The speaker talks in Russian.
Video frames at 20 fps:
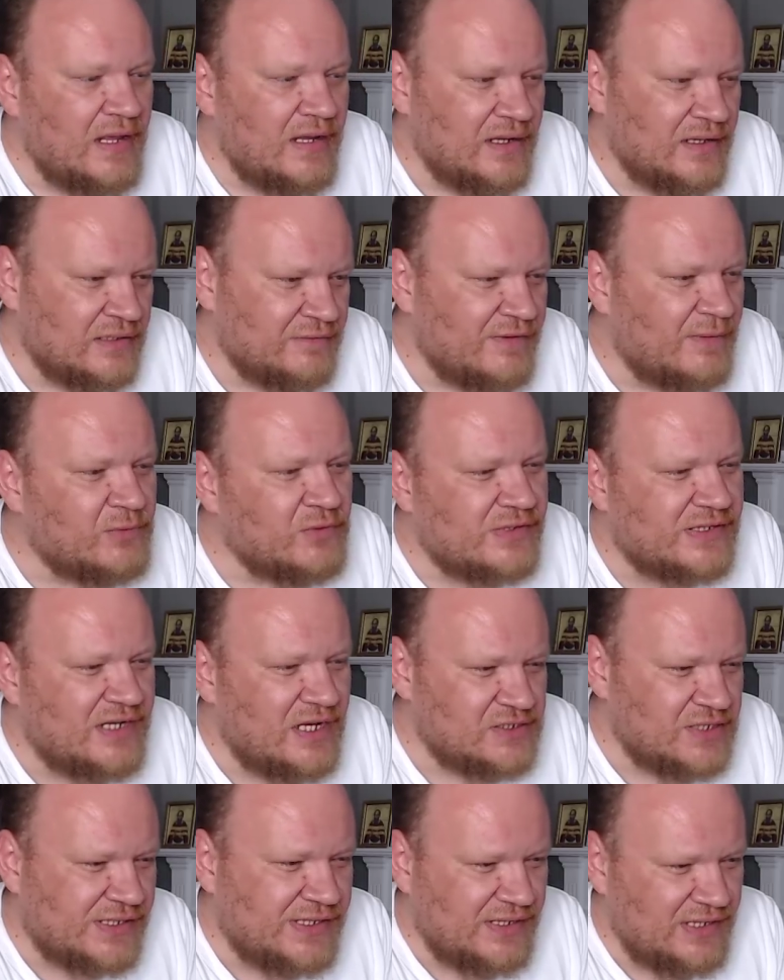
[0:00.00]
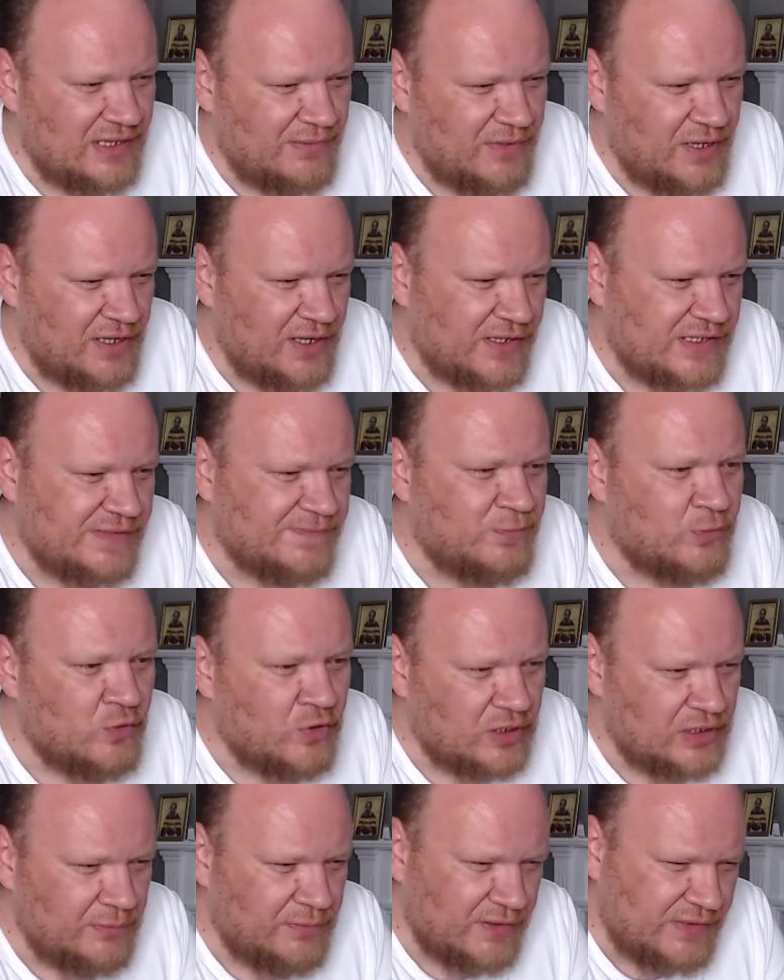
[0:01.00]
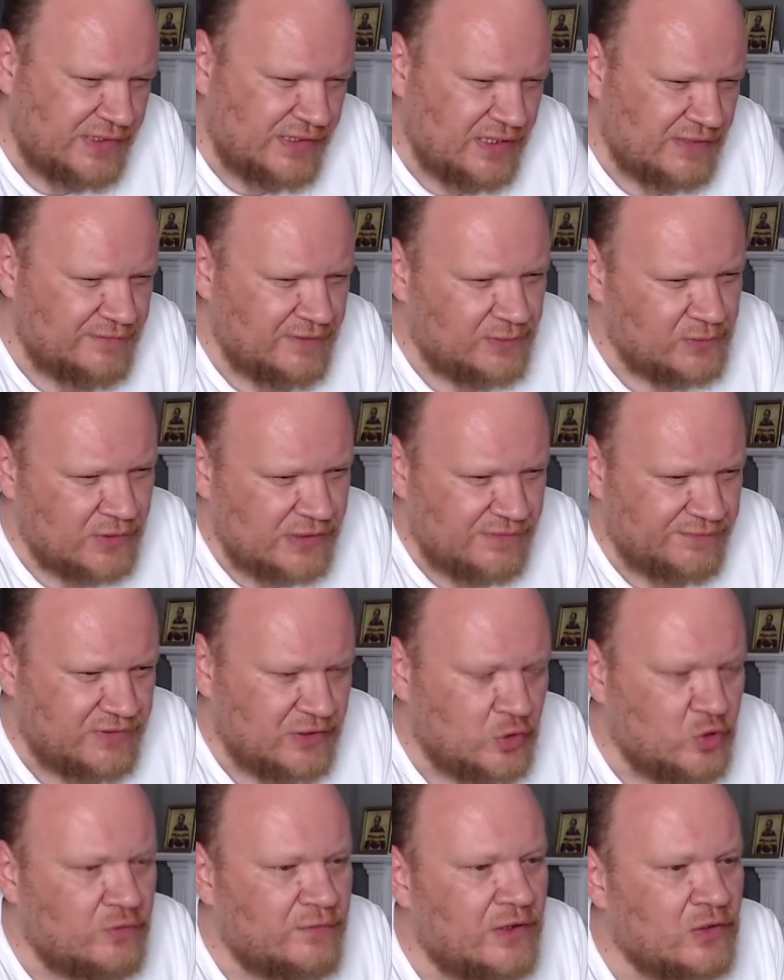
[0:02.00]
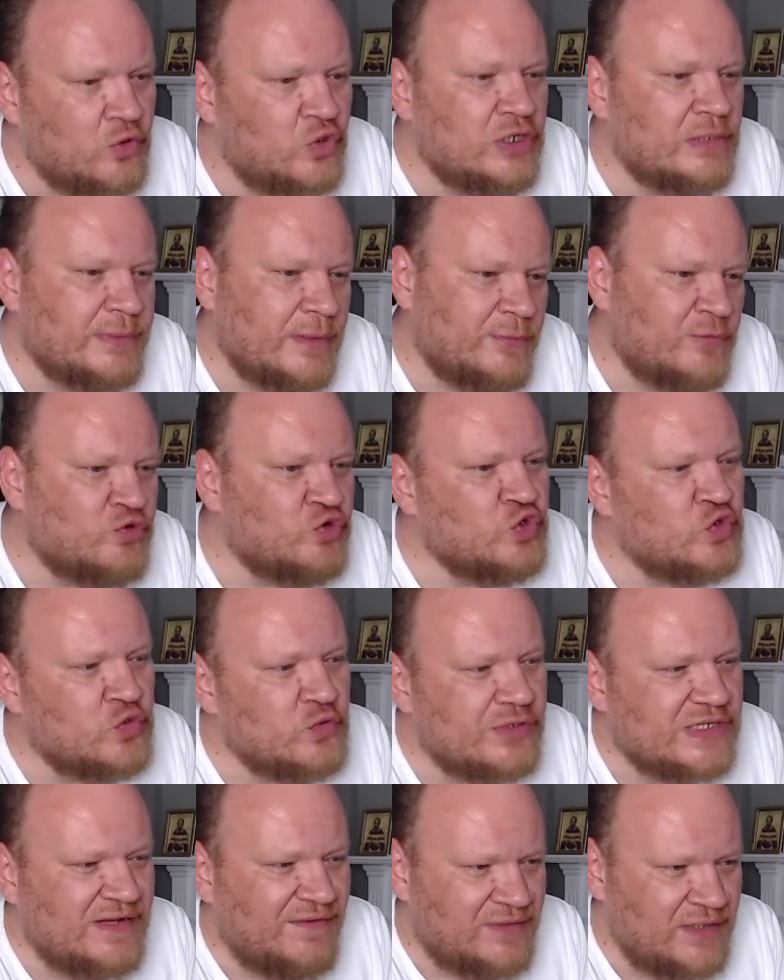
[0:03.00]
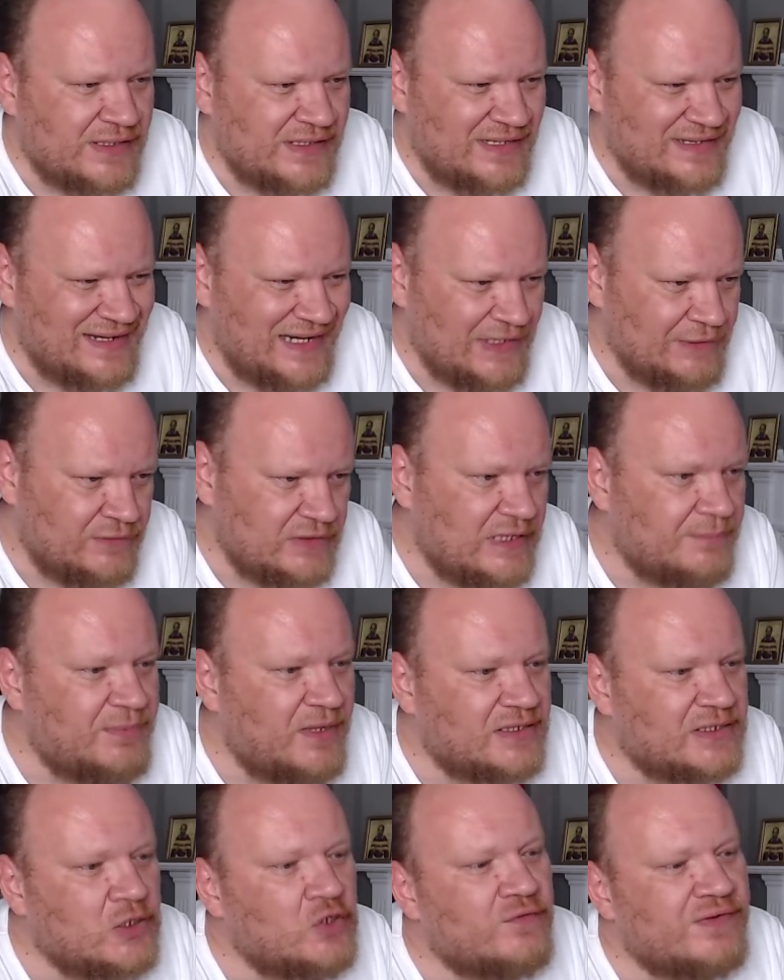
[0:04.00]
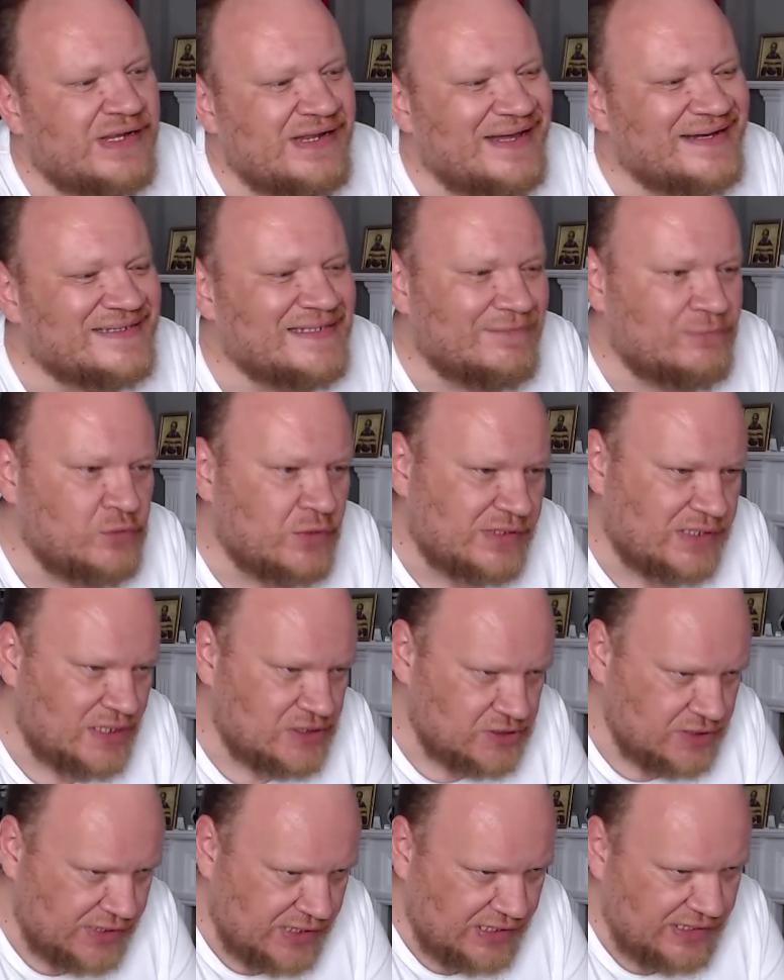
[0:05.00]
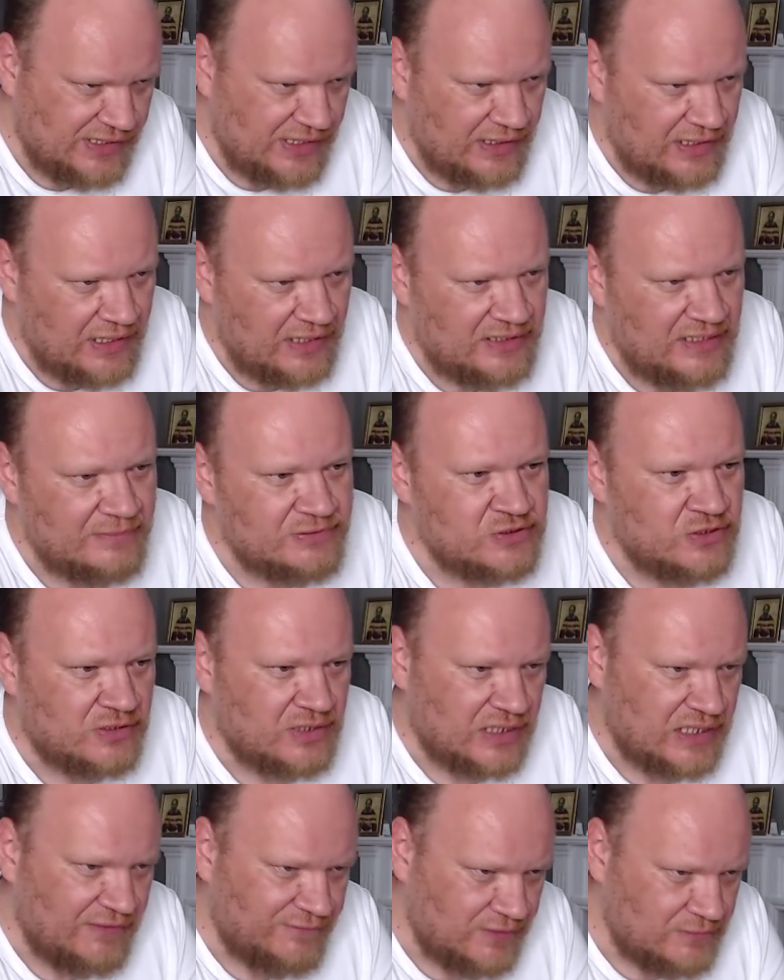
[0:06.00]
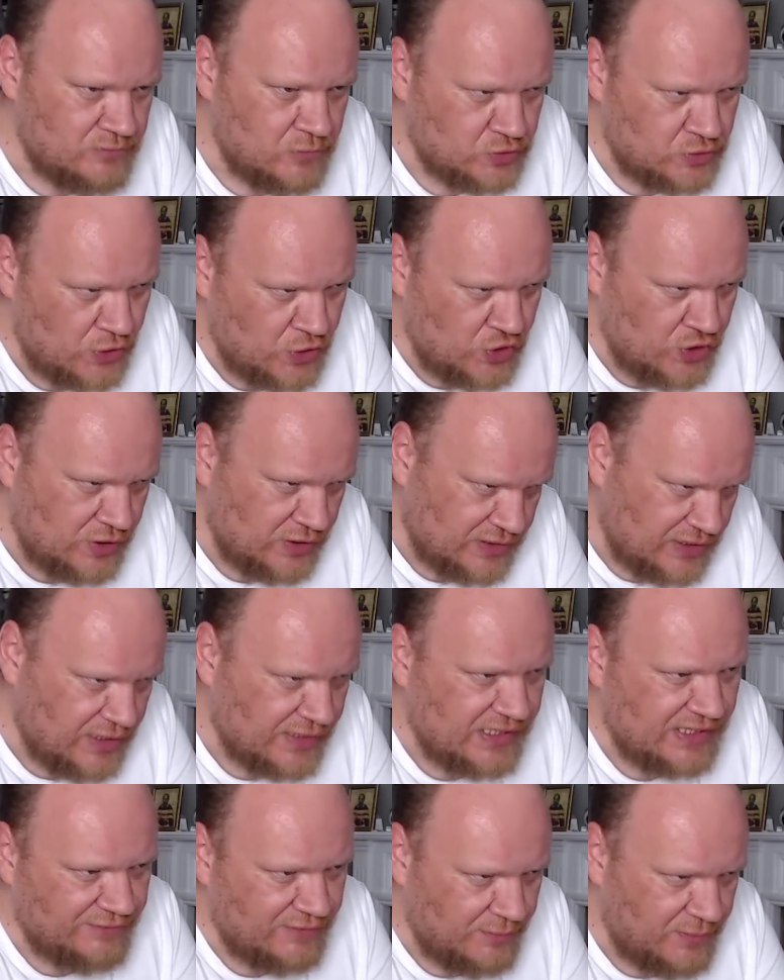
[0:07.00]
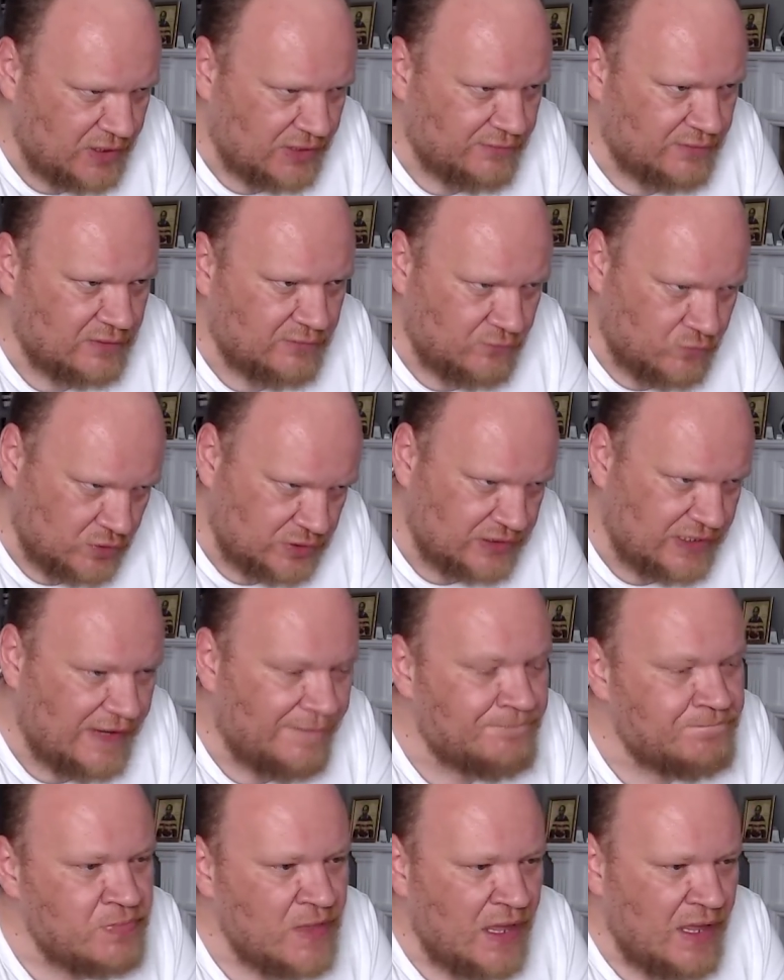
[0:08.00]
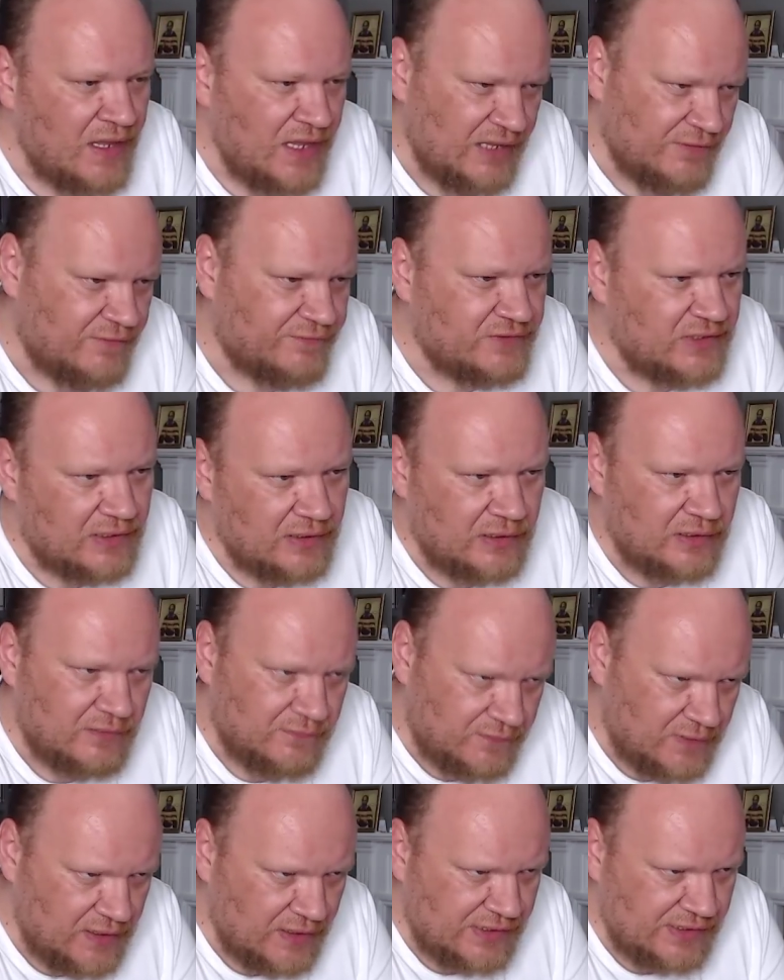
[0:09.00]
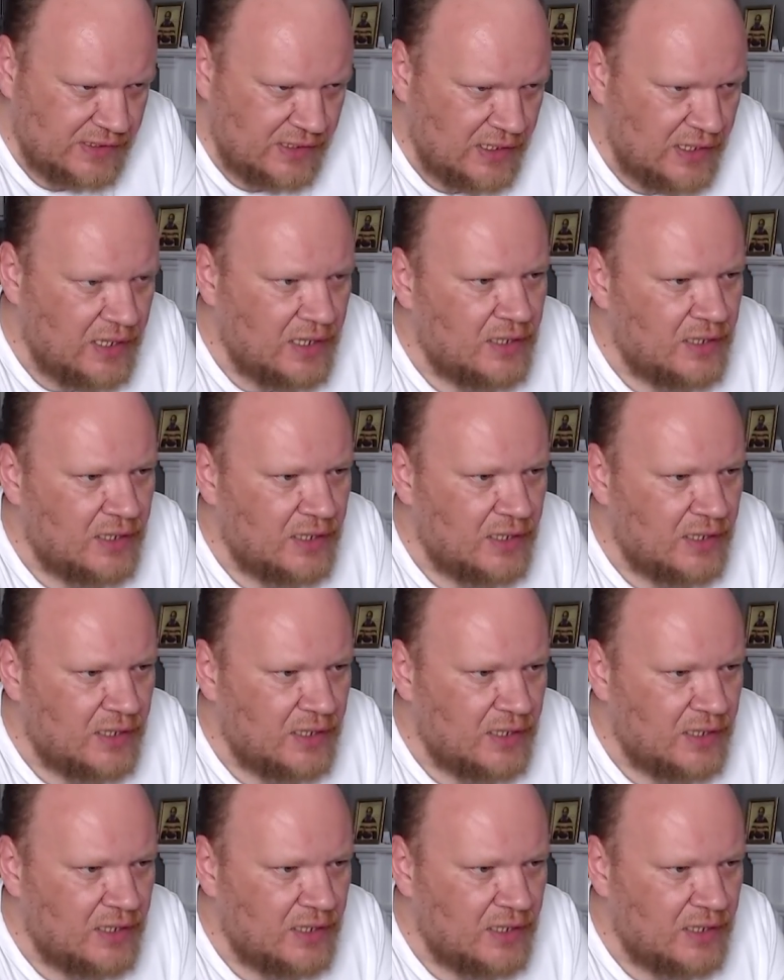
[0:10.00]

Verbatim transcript: Этот вопрос кажется наименее спорным из всех вопросов такого рода. По поводу русского национального напитка у всех давно сложился стереотип, что таковым может считаться, во-первых, водка и, во-вторых, квас.